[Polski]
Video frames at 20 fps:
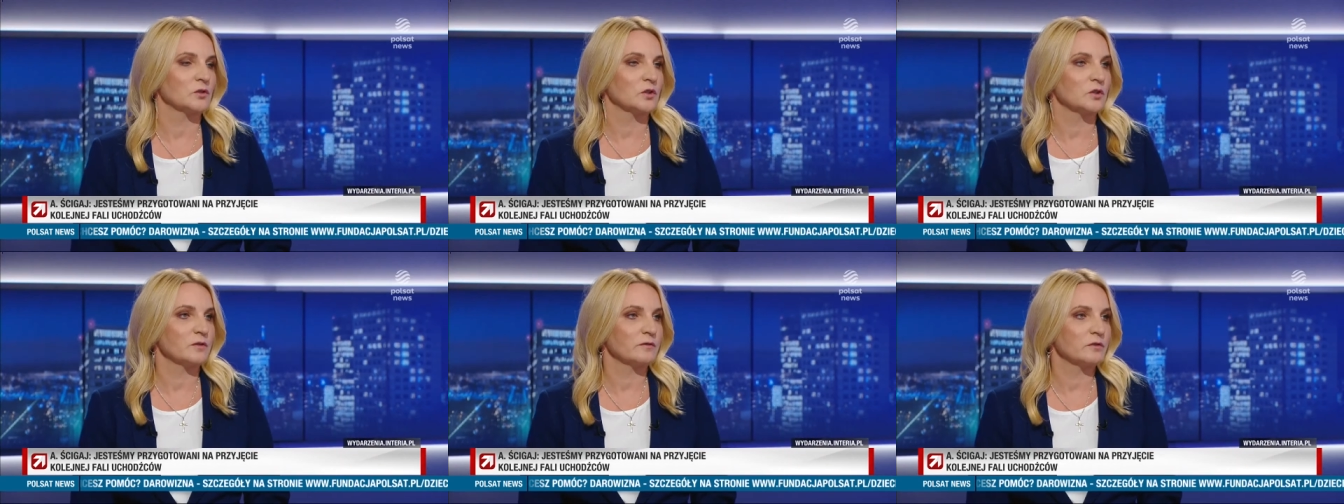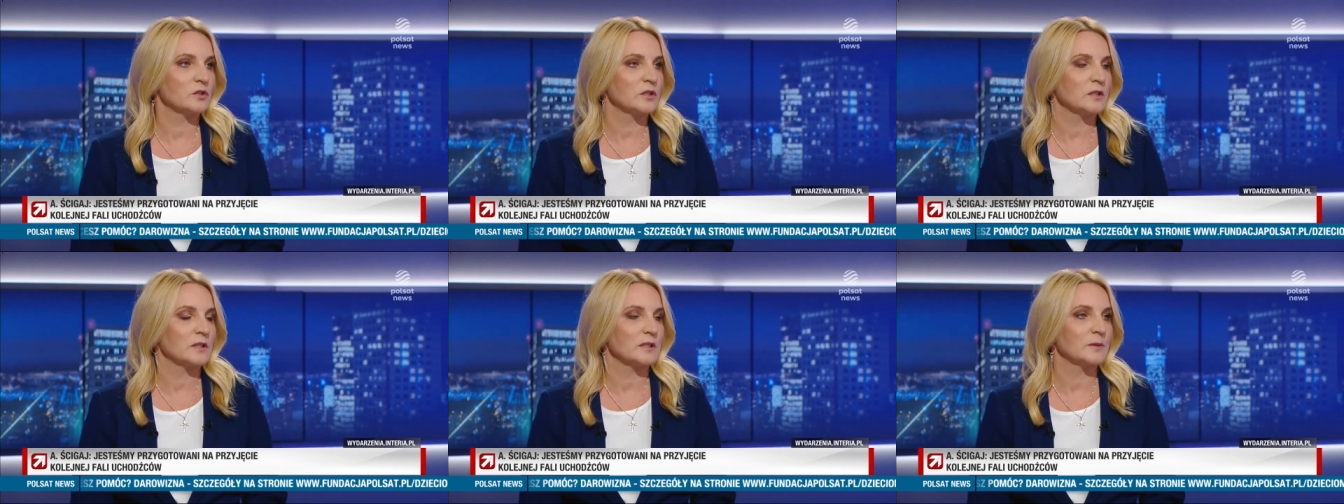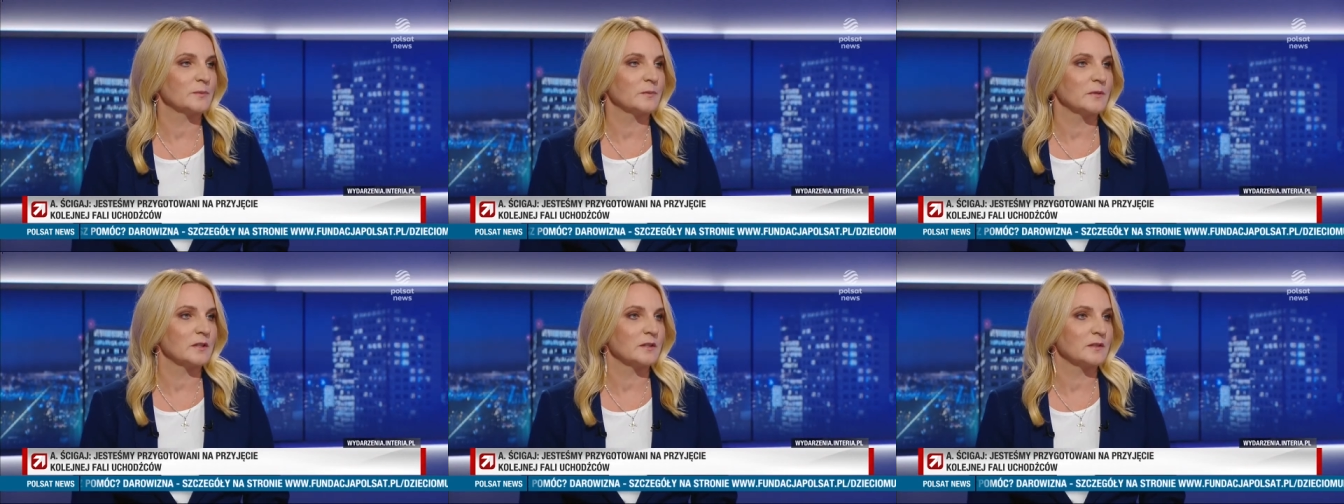rzeczywiście z,
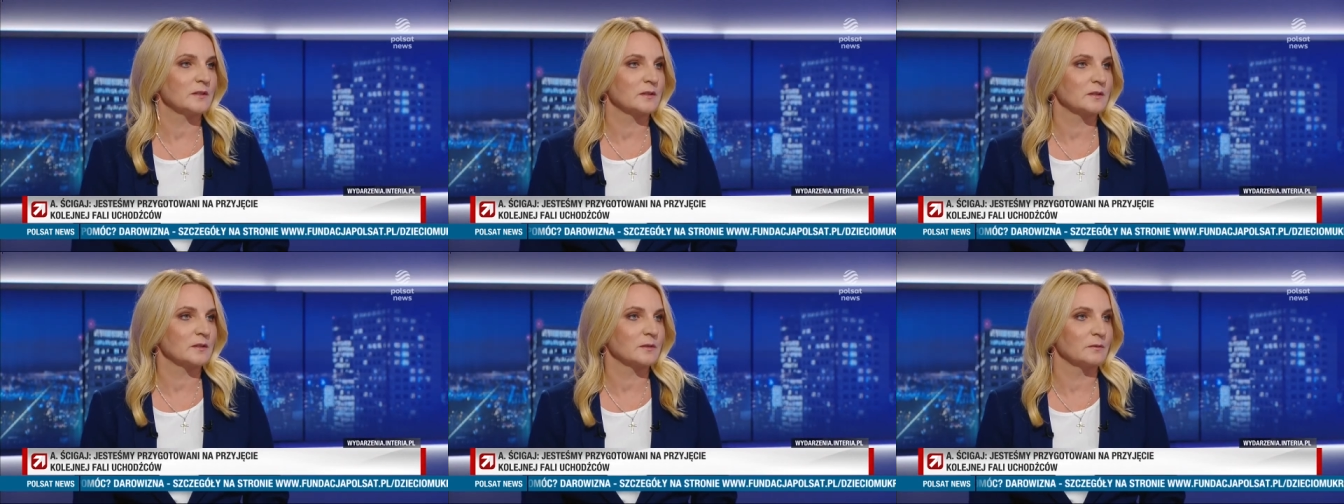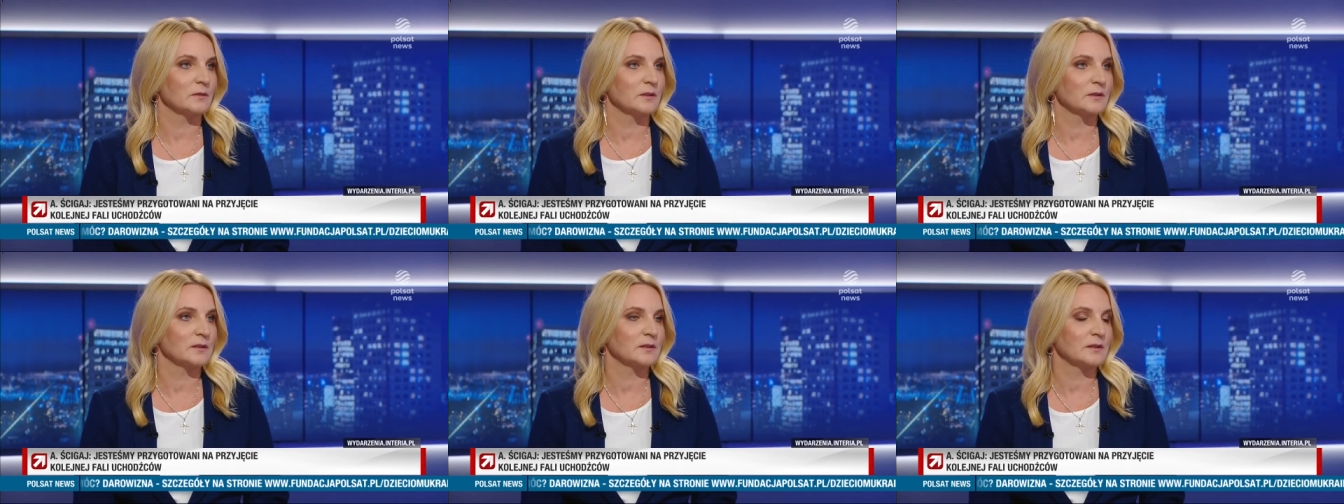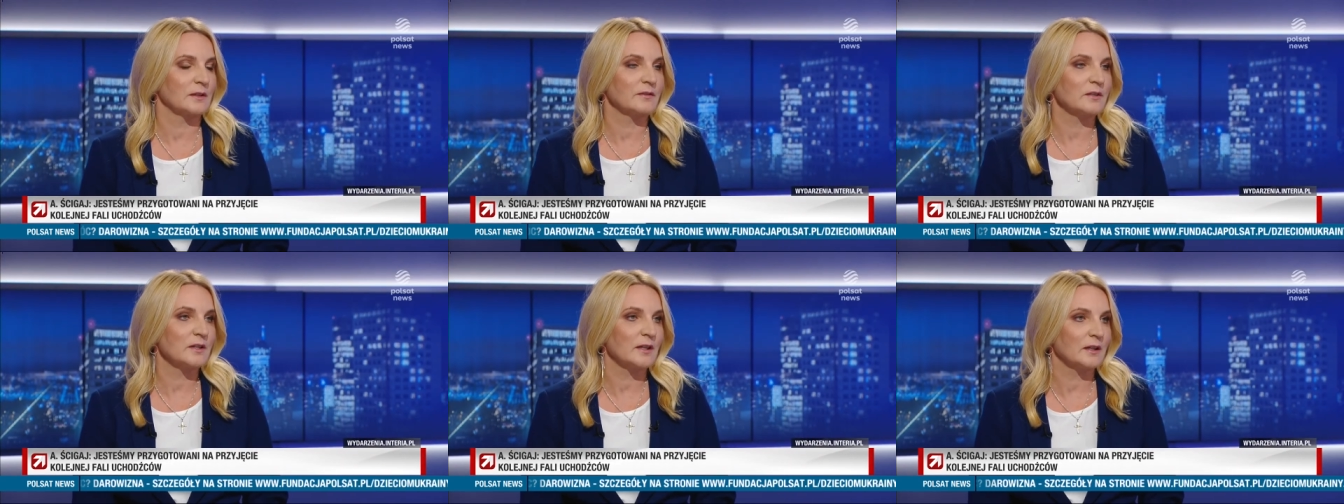z,
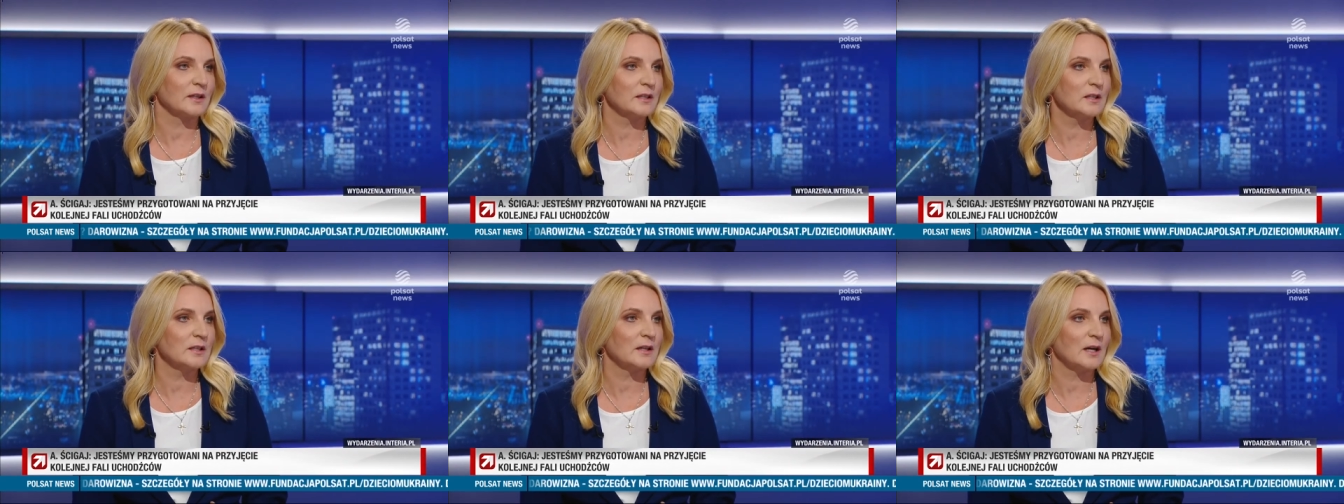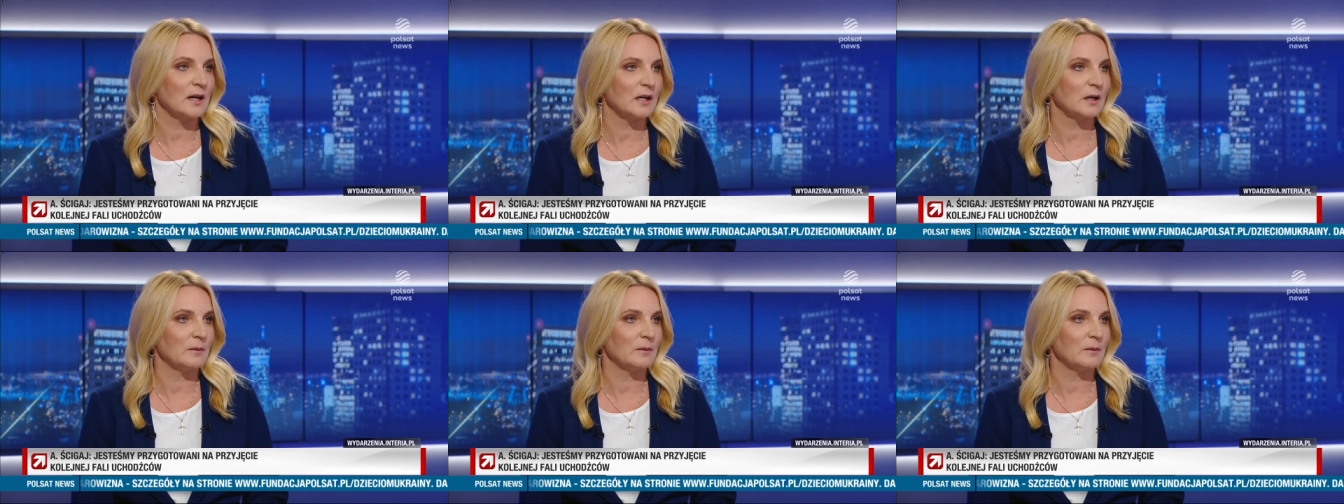zawiera kilka